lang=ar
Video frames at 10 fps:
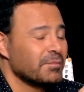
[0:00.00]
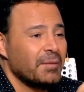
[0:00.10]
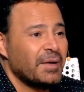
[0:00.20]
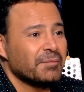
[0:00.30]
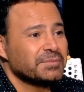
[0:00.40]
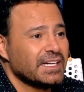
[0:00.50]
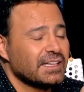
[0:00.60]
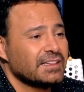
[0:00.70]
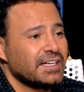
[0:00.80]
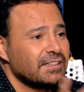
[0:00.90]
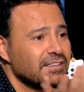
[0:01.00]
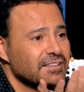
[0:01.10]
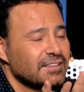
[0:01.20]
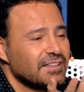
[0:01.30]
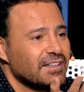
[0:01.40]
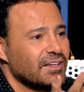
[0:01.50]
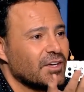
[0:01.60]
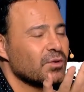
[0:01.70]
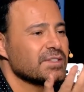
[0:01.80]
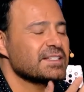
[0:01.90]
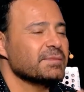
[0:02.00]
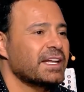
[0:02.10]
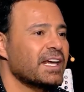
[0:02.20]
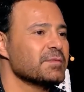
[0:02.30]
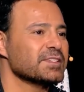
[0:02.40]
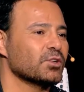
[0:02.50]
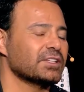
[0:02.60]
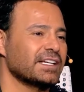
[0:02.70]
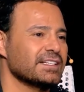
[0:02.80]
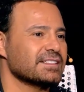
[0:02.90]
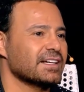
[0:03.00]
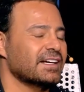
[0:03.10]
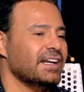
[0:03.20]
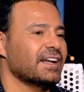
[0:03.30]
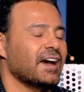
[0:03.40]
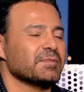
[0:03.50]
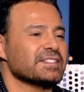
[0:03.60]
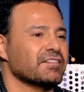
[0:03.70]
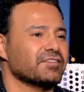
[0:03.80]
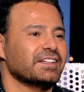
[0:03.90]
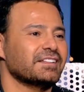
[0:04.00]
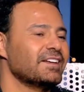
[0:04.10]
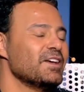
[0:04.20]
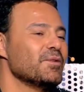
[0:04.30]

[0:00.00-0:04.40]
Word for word: مع محبتي للاثنين انه اذا سمعناها بصوت اليسا نحن عم نستفاد